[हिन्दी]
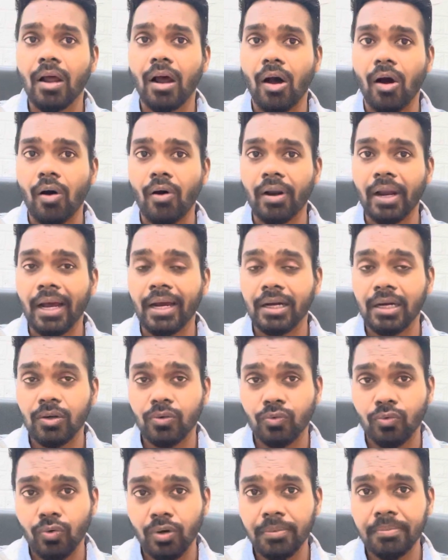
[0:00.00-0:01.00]
और अगर
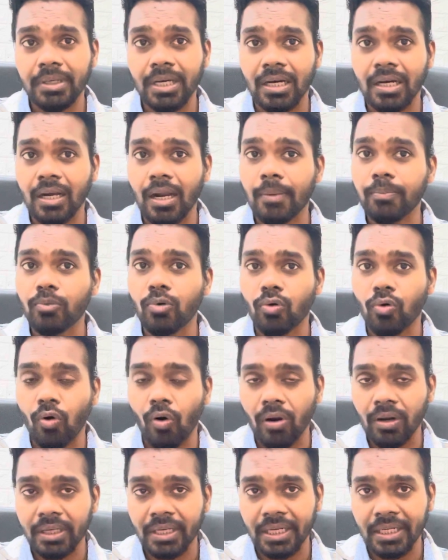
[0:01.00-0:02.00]
कोई भी अगर आपको
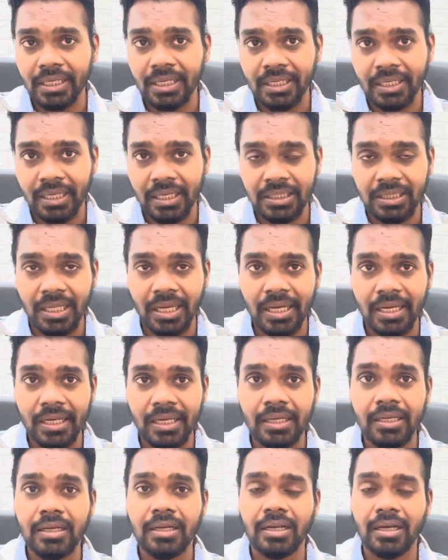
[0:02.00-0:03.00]
कॉल करके कहता
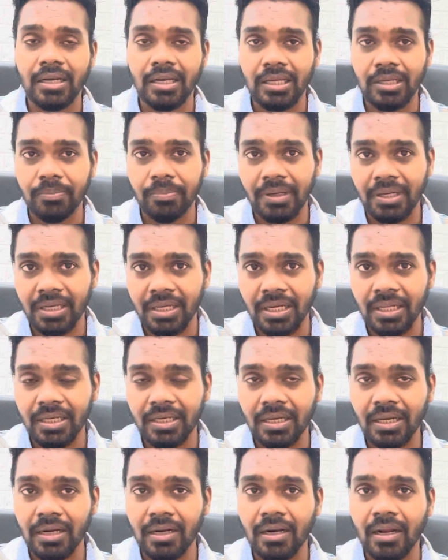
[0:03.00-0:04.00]
है लिंक पे क्लिक
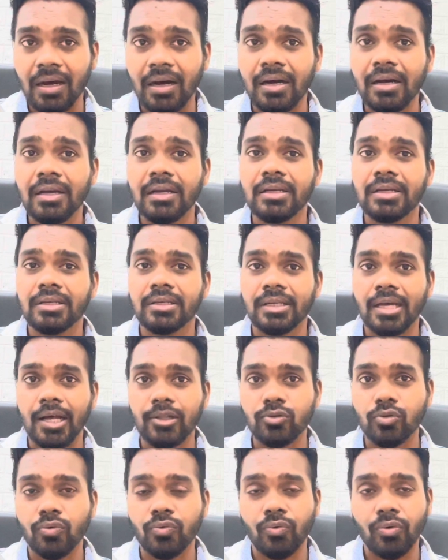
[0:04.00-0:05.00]
करना या
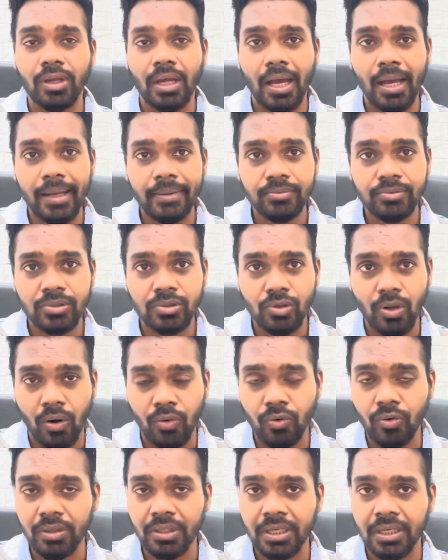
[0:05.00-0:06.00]
तो कोई ऐप्स
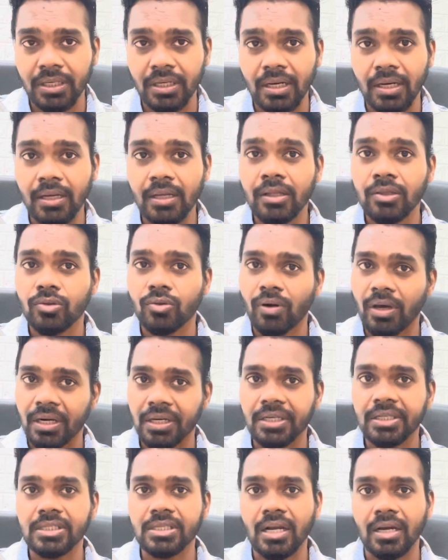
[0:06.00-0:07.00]
डाउनलोड करना तो
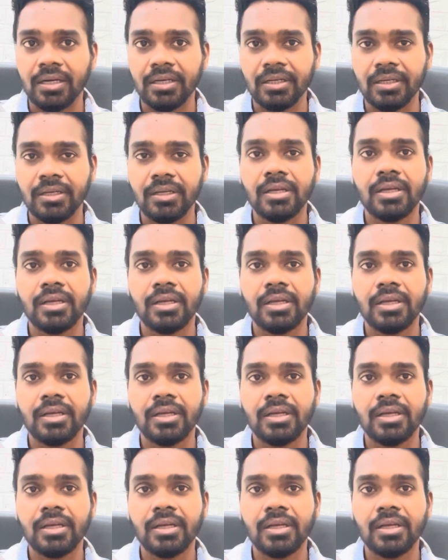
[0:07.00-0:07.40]
हरगिज ना करें